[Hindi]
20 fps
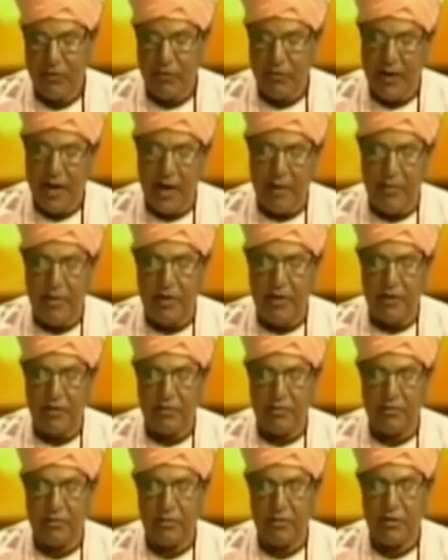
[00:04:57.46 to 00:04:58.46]
वह भी
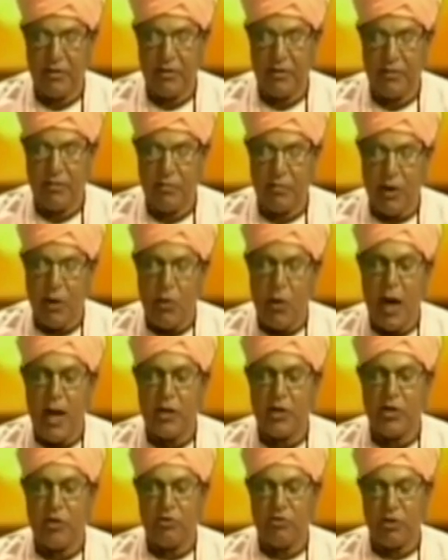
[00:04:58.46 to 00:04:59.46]

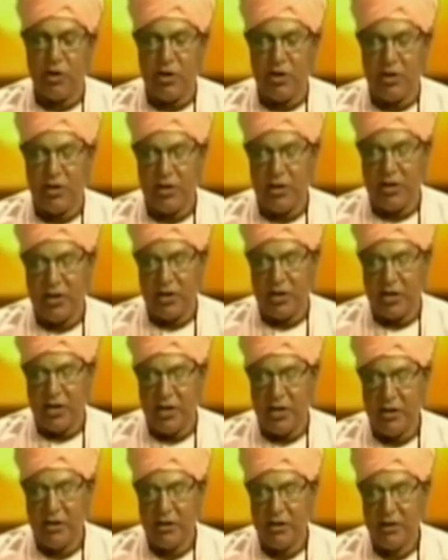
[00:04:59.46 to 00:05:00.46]
भगवान की शरण लेकर
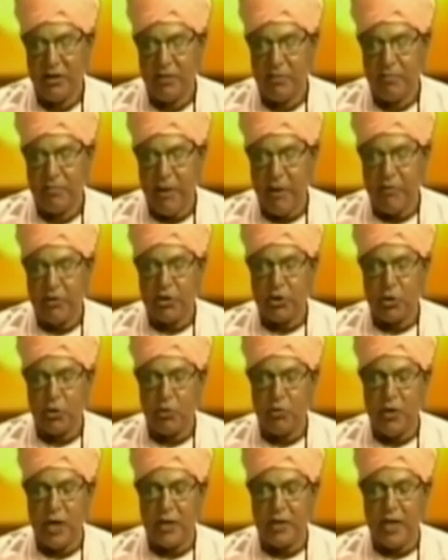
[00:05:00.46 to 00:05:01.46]
के पवित्र
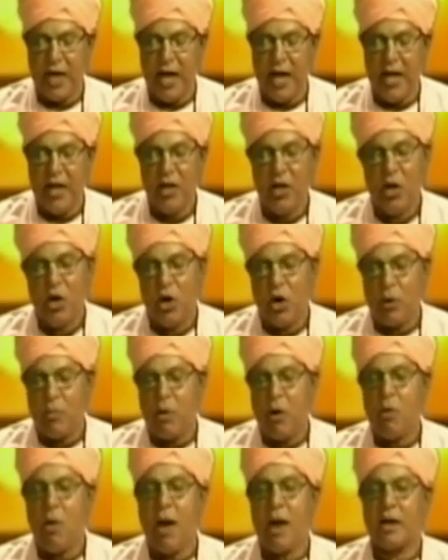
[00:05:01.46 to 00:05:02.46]
हो जाता है और
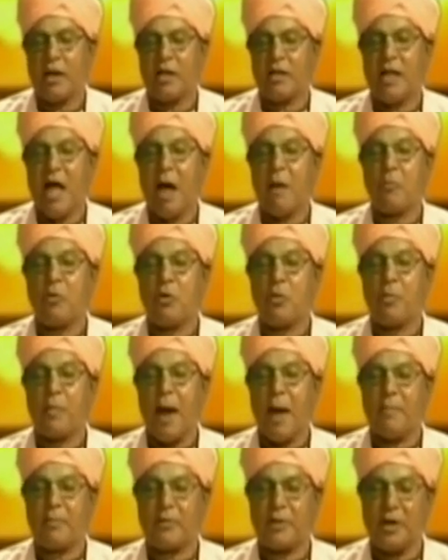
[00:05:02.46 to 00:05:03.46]
भगवान के धाम को
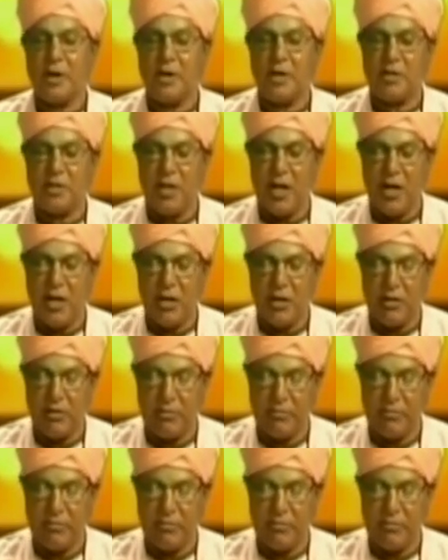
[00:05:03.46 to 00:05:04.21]
प्राप्त कर लेता है